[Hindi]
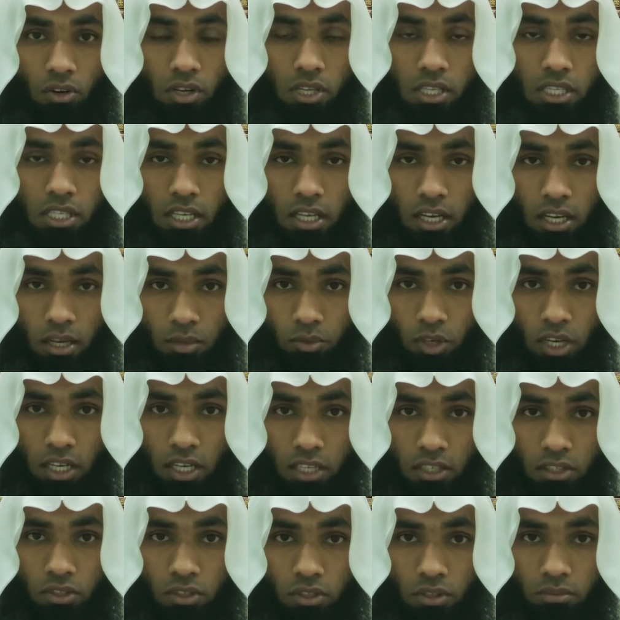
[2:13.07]

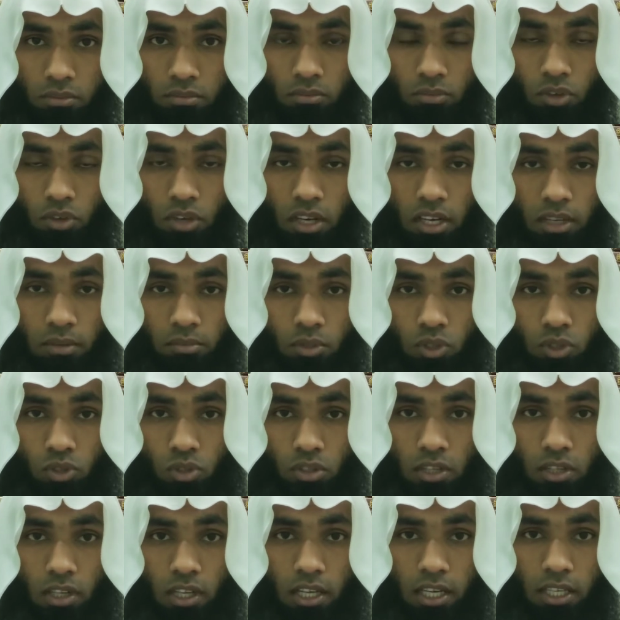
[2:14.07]
असलकम
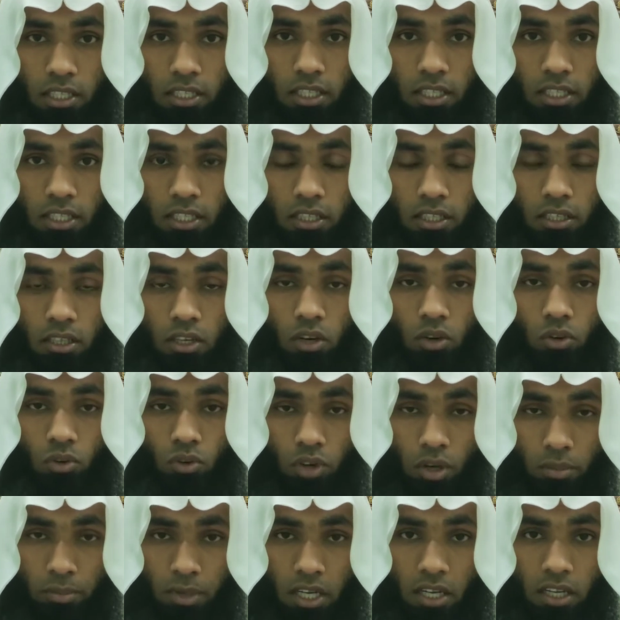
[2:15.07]
वरहमल
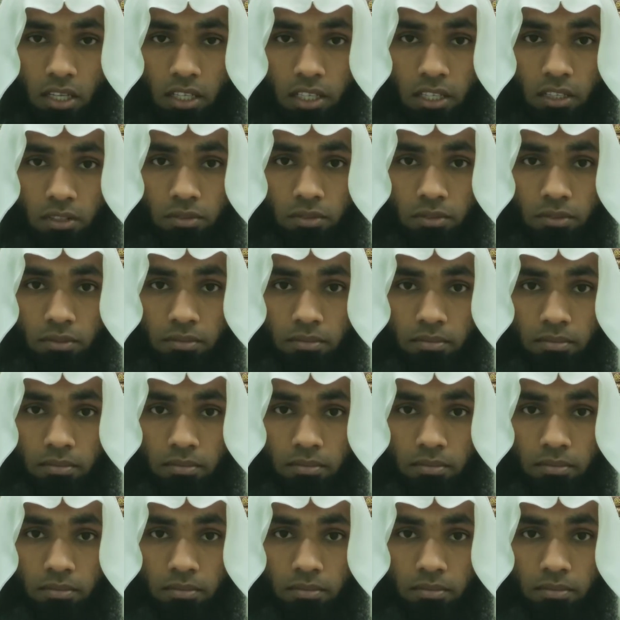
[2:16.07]
वबरकू